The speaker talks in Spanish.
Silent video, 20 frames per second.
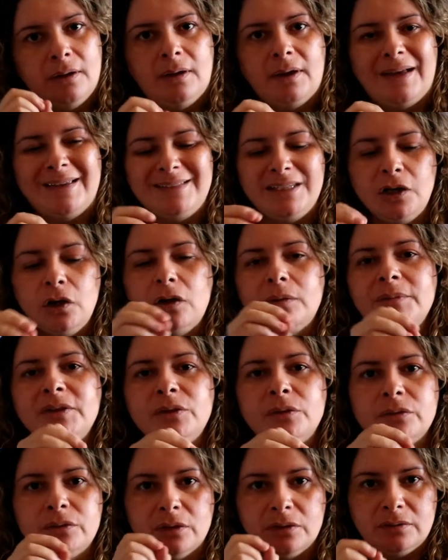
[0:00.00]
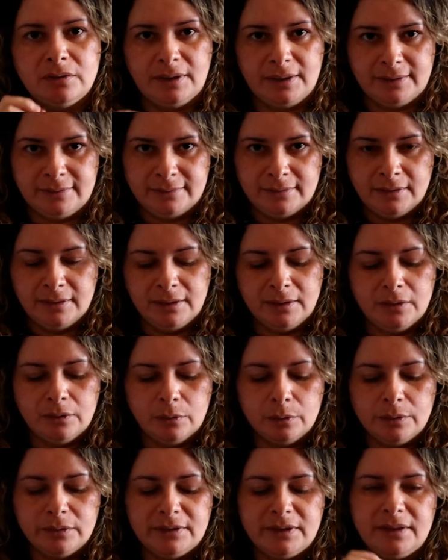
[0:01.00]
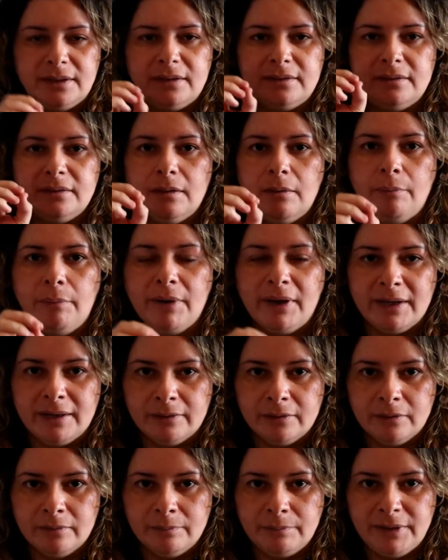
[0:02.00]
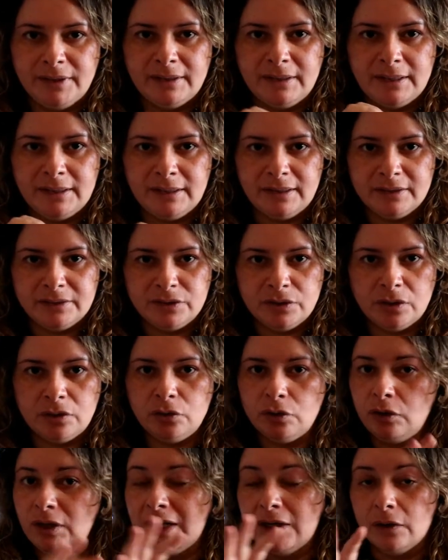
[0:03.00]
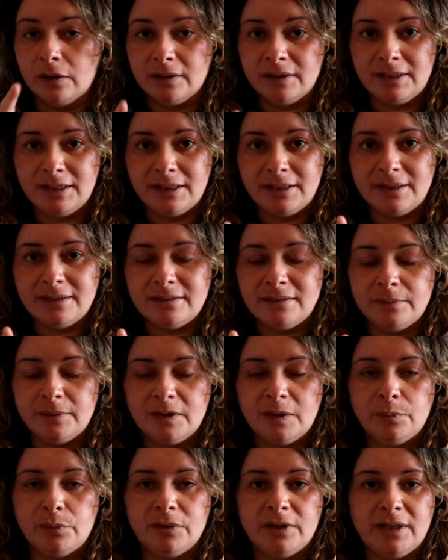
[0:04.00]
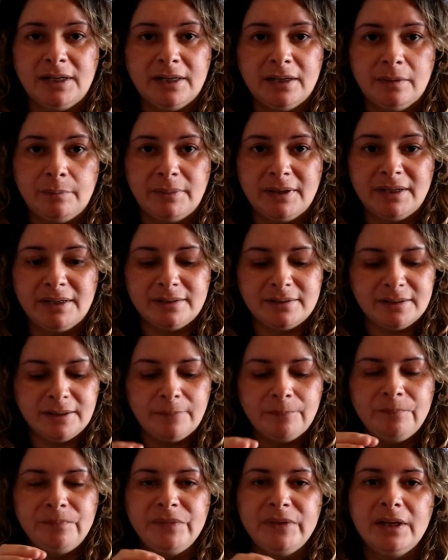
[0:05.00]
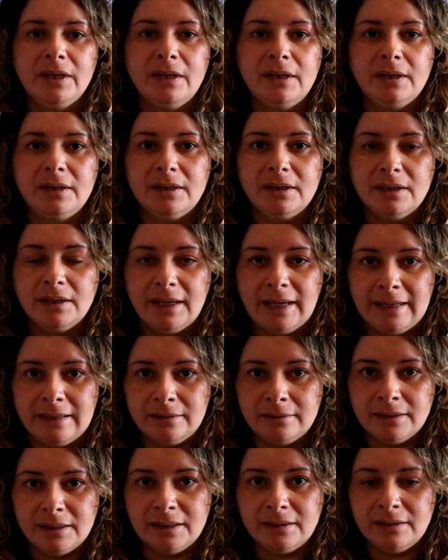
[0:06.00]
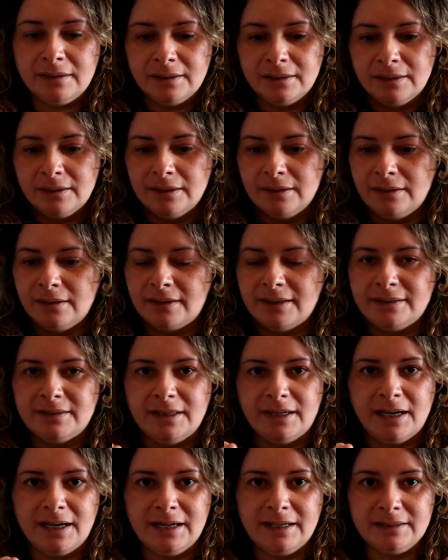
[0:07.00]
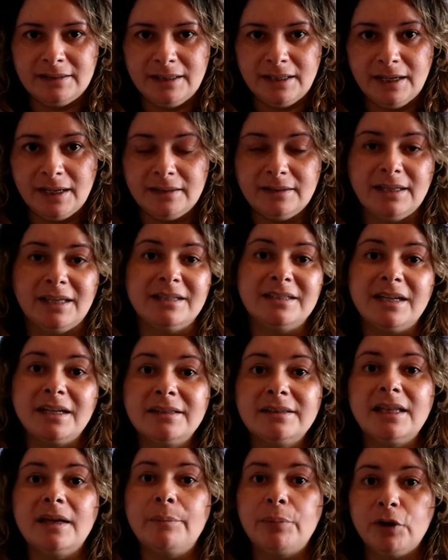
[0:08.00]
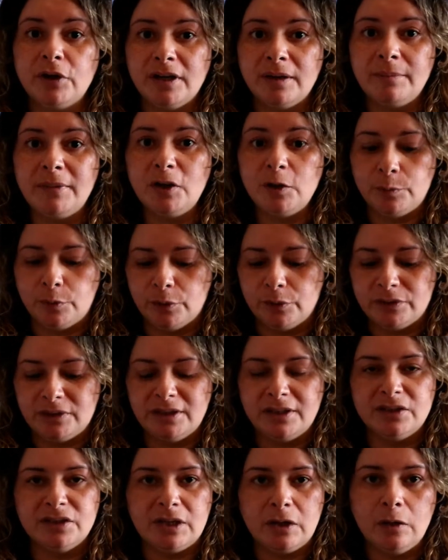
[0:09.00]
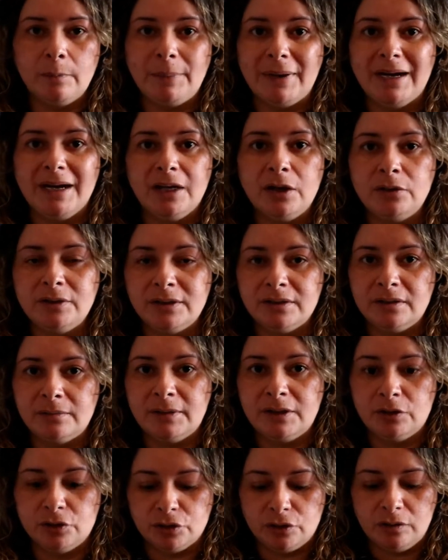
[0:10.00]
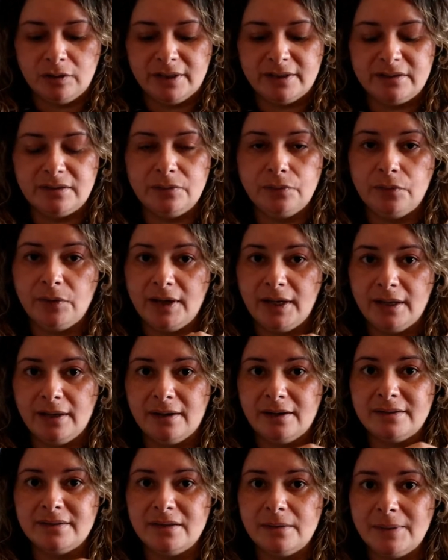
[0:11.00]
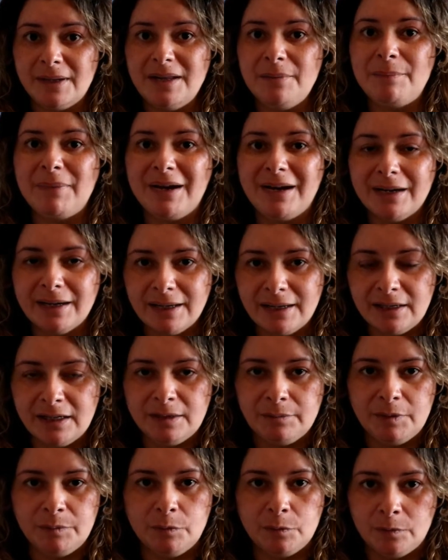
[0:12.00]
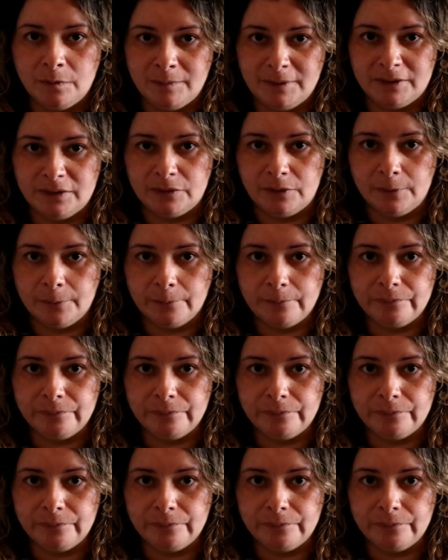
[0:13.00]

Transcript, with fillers: a cinco minutos es. Ustedes van, piden la dirección o las coordenadas y van a poner el GPS, entran, retiran el ticket que ya está programado porque ustedes ya lo pagaron de antemano. Yo lo que hice fue reservar y pagar en el mismo momento.